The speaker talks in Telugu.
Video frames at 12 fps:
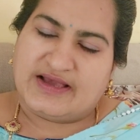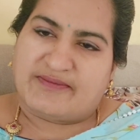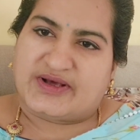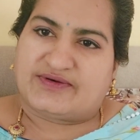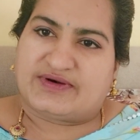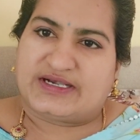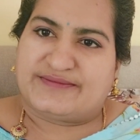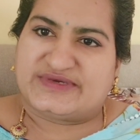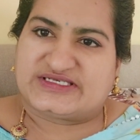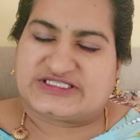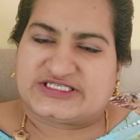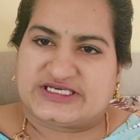మనం వాటిని
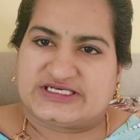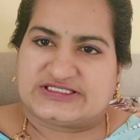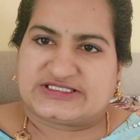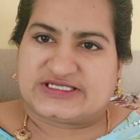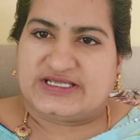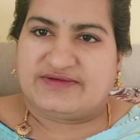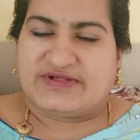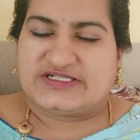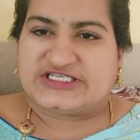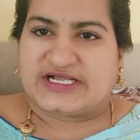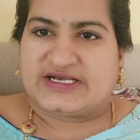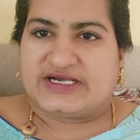మిక్స్ చేసుకుని ఈవెన్
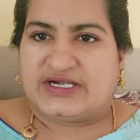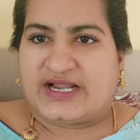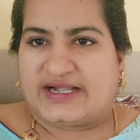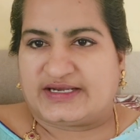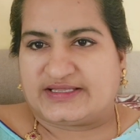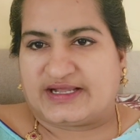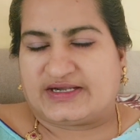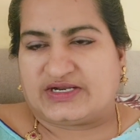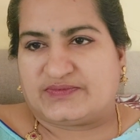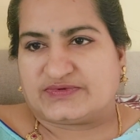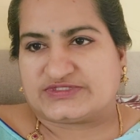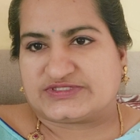జల్లీలు లాంటి దాంట్లో
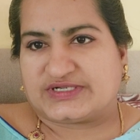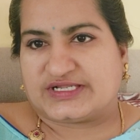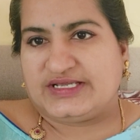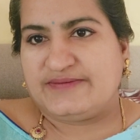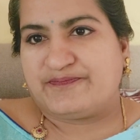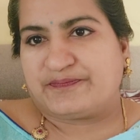పోసుకుని